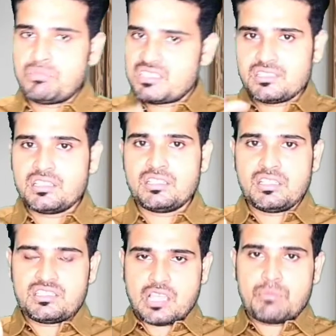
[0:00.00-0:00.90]
বেশি দেরি
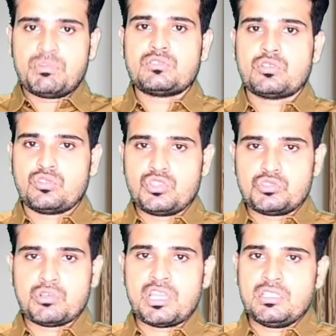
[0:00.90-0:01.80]
নেই সামনে সতেরোই
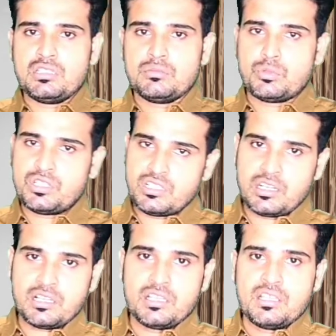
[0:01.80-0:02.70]
জুলাই পরীক্ষা